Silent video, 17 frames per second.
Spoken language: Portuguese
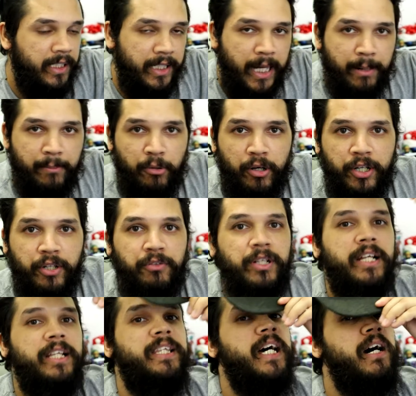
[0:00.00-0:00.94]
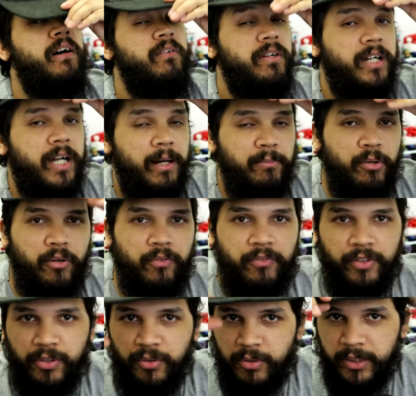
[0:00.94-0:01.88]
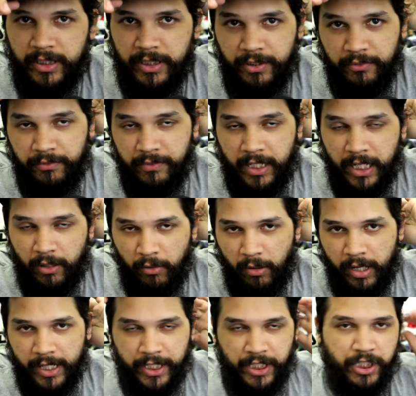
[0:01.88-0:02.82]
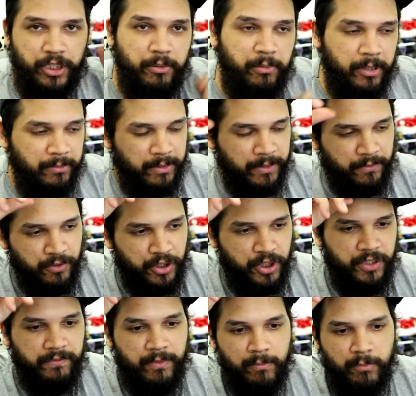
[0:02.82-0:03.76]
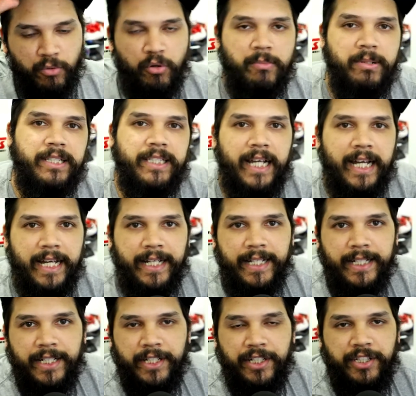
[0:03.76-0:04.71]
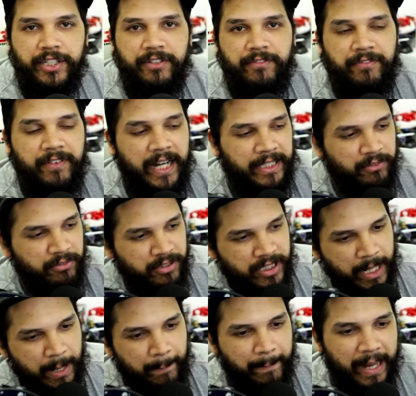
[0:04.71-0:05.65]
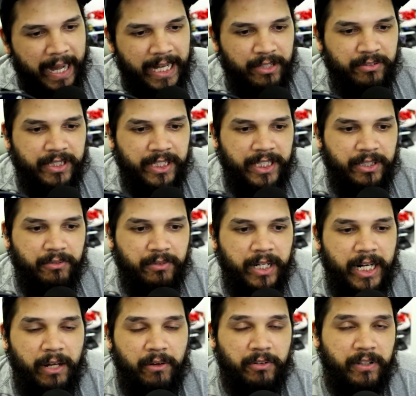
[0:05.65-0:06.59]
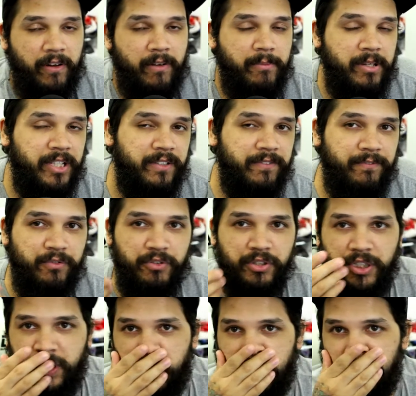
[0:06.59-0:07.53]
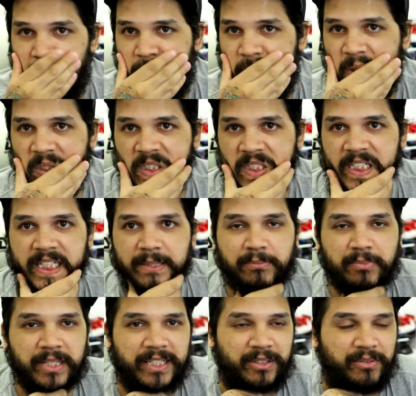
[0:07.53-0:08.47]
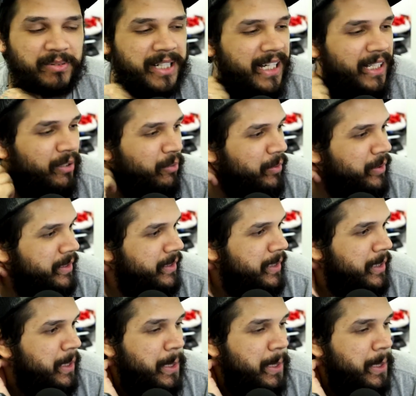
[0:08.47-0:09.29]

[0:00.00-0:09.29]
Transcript: acabou aí o Natal, acabou o fim do ano, agora a gente não pode mais fugir, vamos começar de fato os trabalhos aqui no canal. Eu tava meio que fugindo disso aí por causa do calor,